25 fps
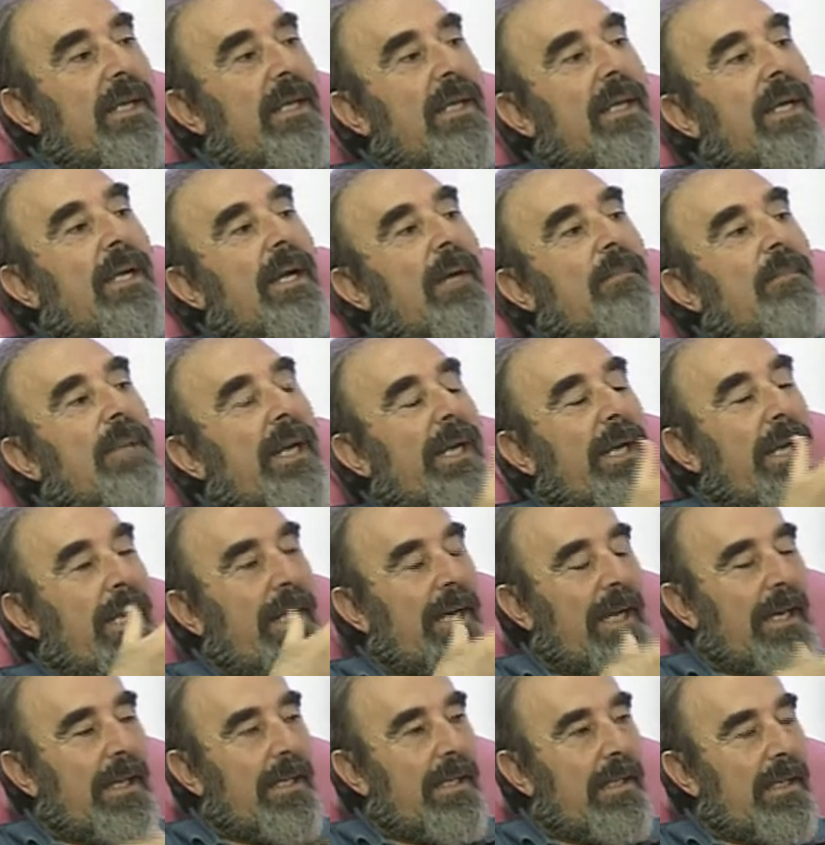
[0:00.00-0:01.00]
que cambiar el
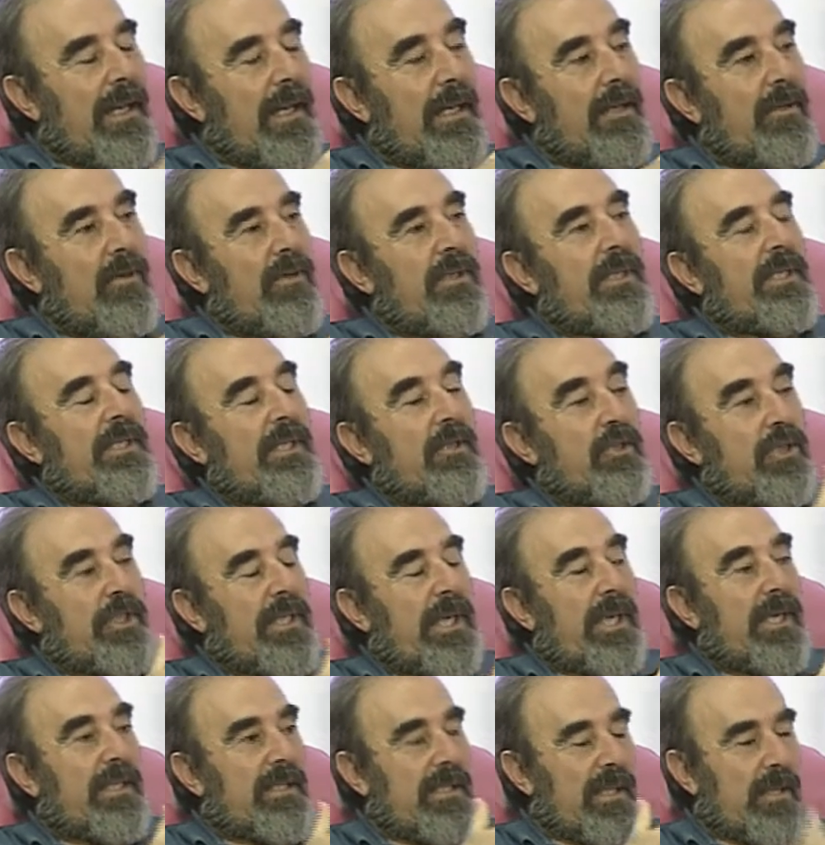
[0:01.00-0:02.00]
calendario y nos
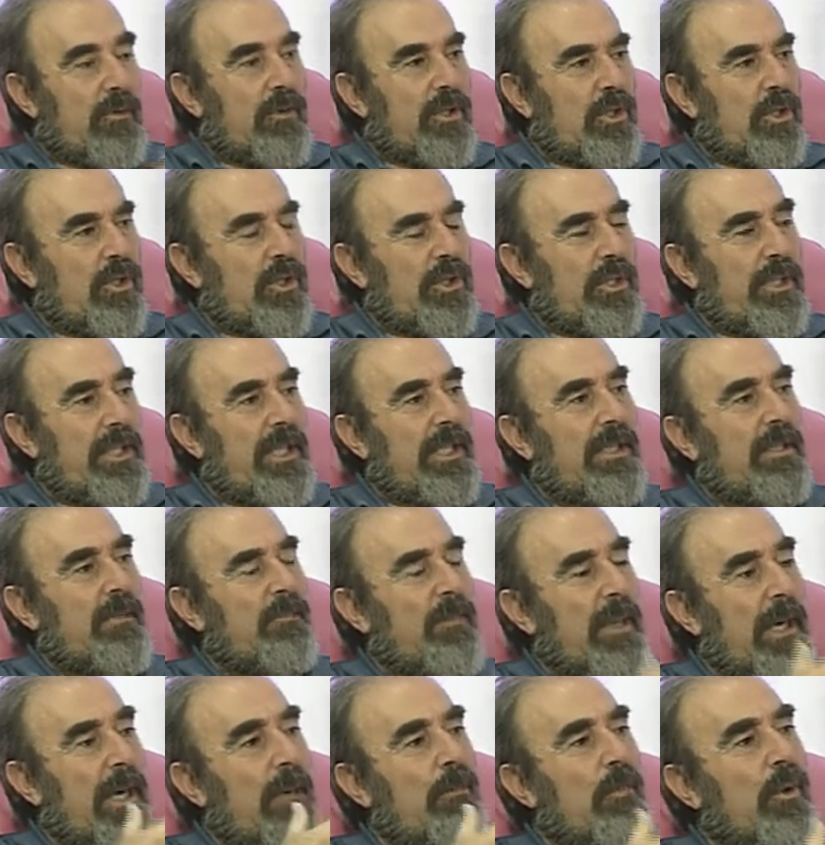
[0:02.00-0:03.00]
llega hasta nuestros días
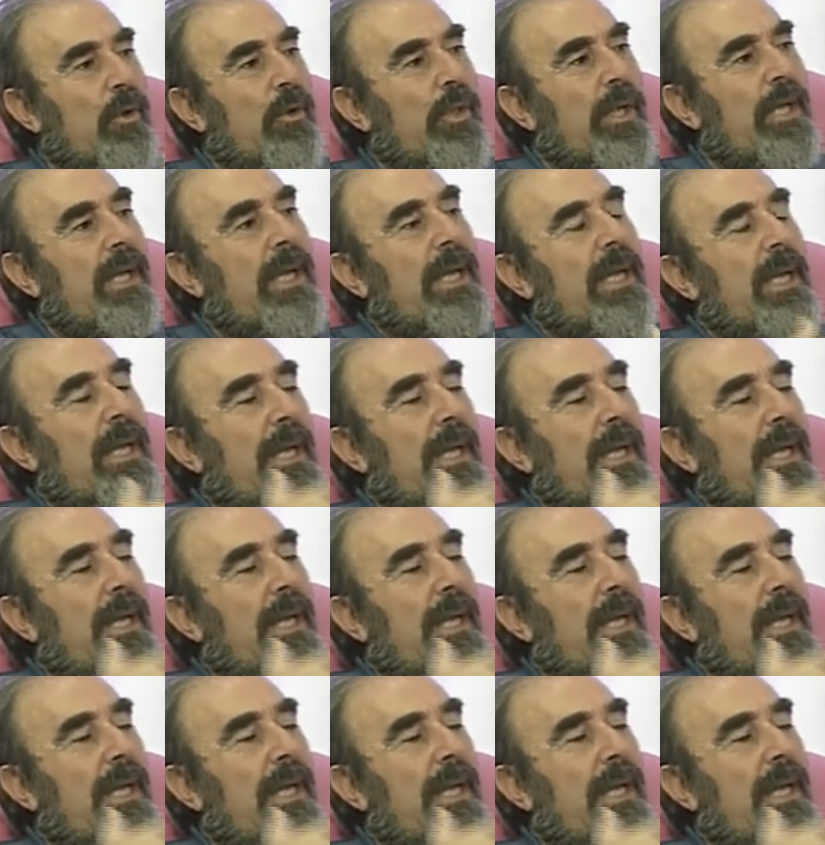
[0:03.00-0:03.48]
para poder